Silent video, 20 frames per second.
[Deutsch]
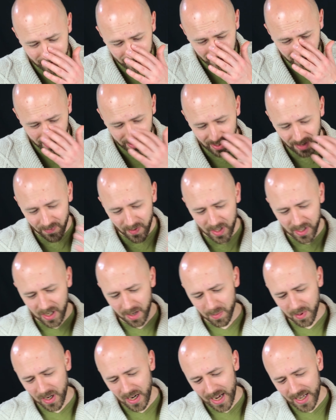Das sehen wir in
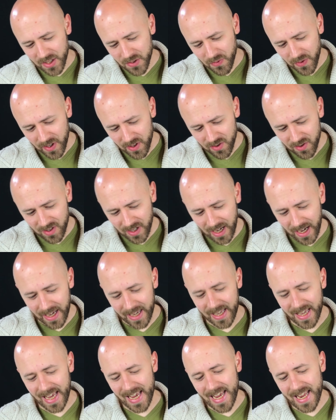Kapitel 1, Vers
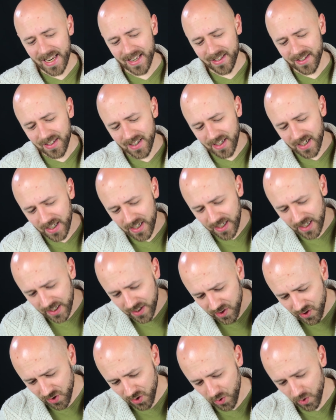3. In
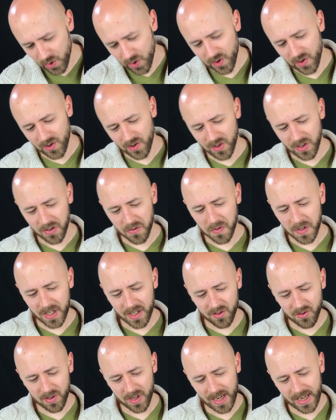Christus sind wir
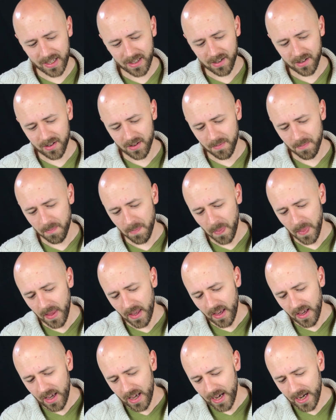gesegnet
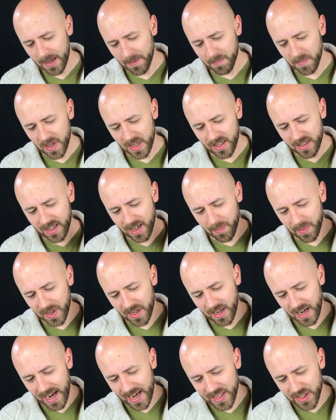ähm, in
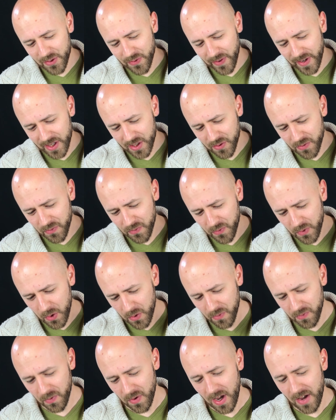Kapitel 1, Vers
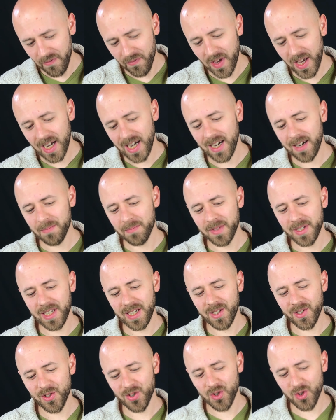5, wir haben
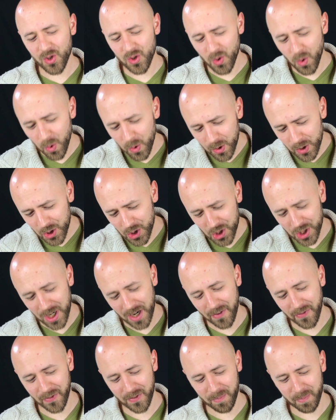die
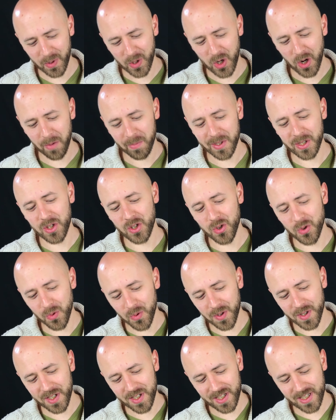Sohnschaft bekommen
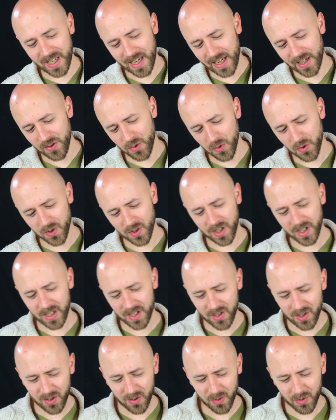durch Jesus
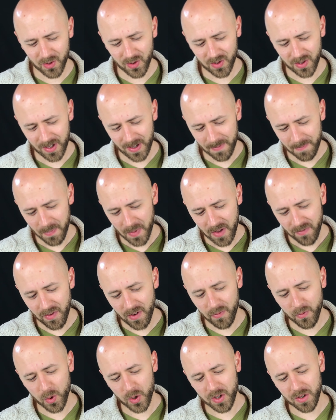Christus.
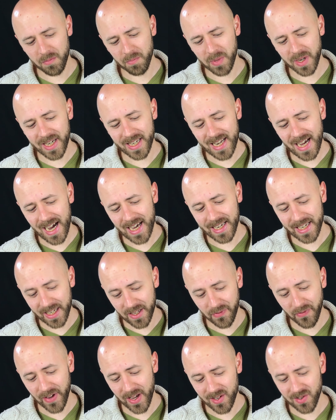Wir wurden
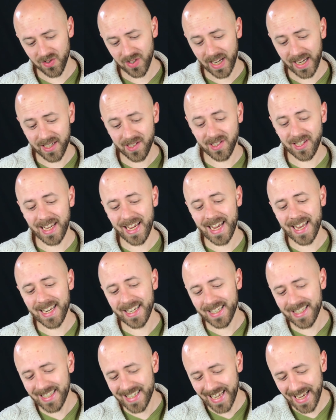begnadigt, Vers 6,
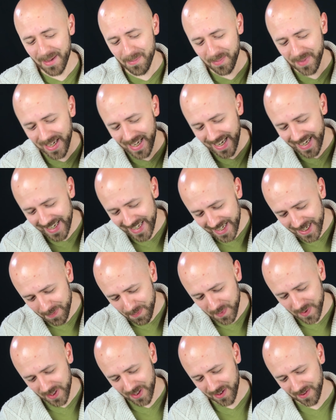in dem
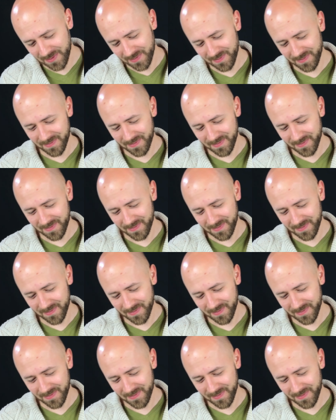Geliebten.